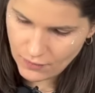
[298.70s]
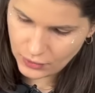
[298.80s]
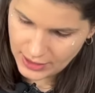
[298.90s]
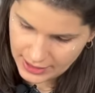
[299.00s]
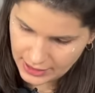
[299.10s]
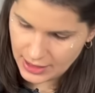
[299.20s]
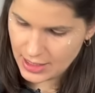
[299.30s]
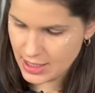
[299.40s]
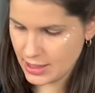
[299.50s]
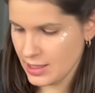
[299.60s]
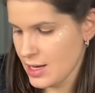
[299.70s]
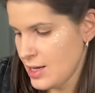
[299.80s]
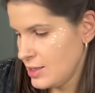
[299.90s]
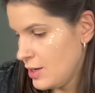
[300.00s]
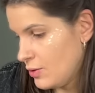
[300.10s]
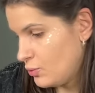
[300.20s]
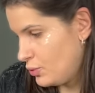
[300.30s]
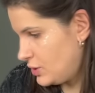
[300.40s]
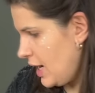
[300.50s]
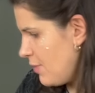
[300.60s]
вот так и их не
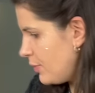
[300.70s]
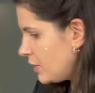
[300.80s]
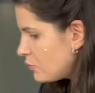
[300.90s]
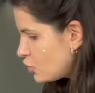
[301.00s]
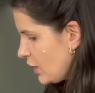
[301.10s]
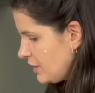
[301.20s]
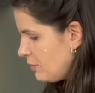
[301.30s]
отпускаем, потому что они